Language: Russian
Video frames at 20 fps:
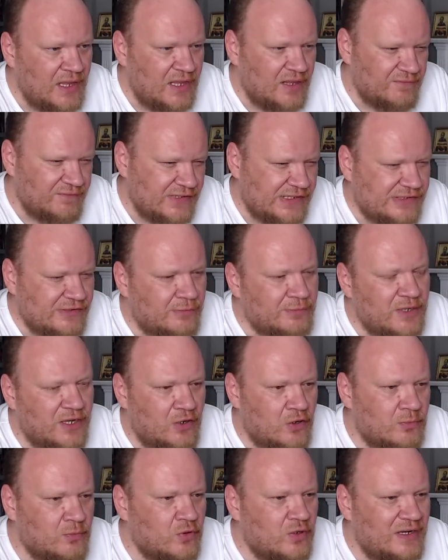Весомее
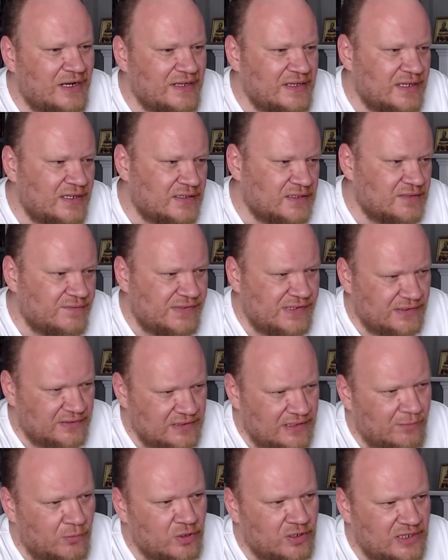любой легенды
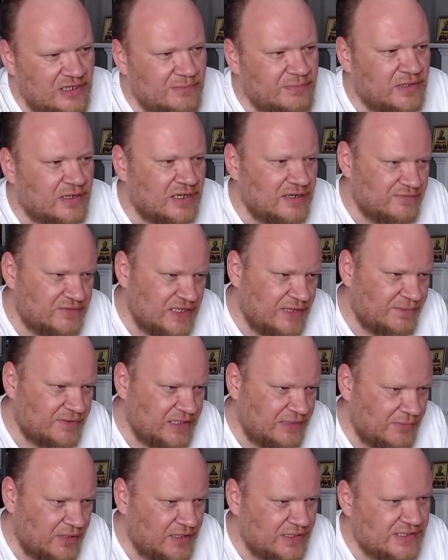всегда будет непрерывная
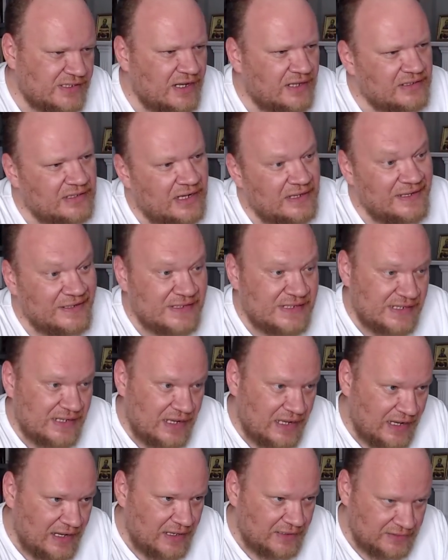потребительская традиция,
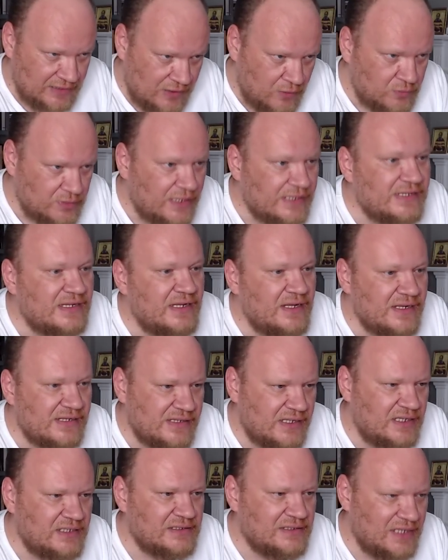а она у нас
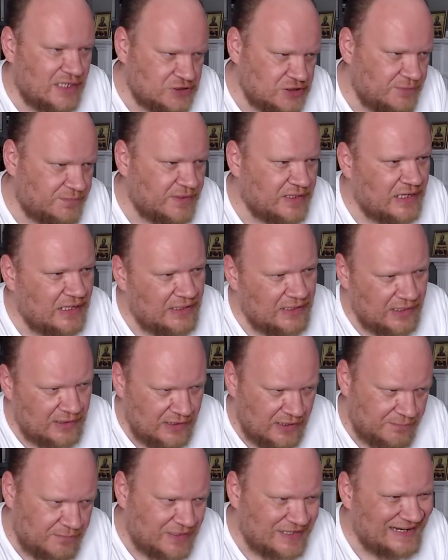есть и наше
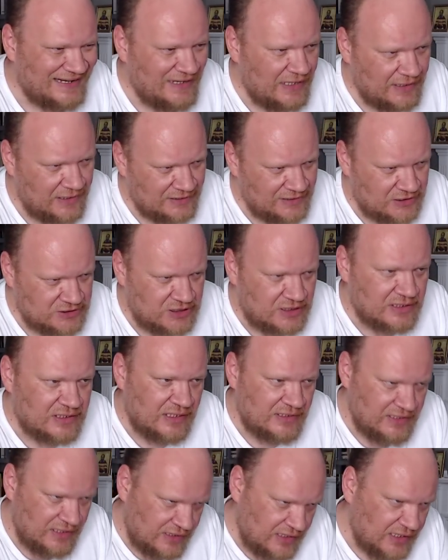поколение, и поколение наших
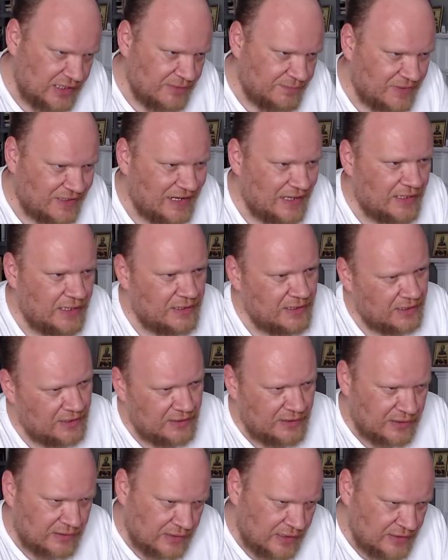родителей, и поколение
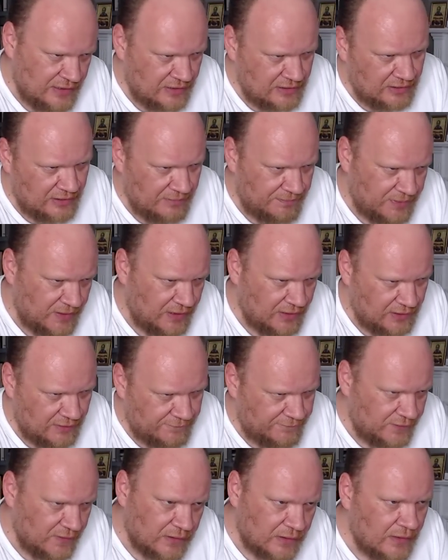их родителей пили
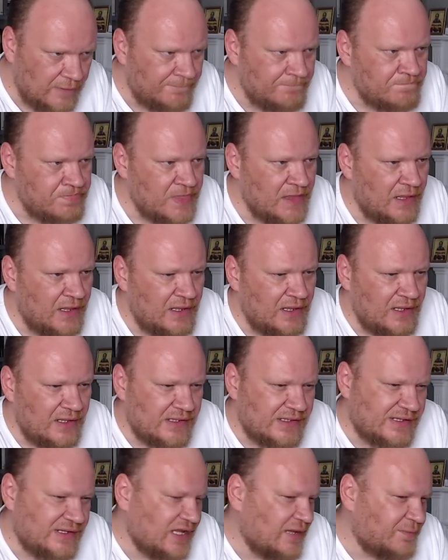кефир.
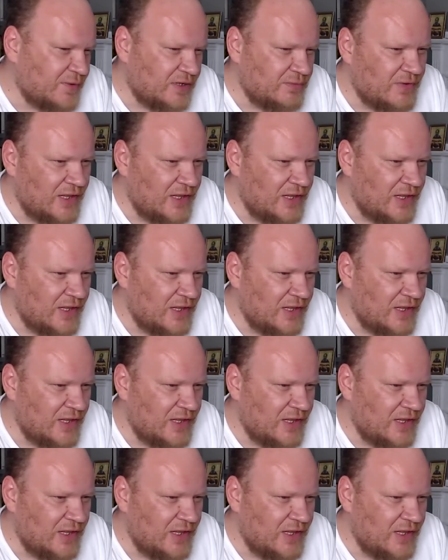Запах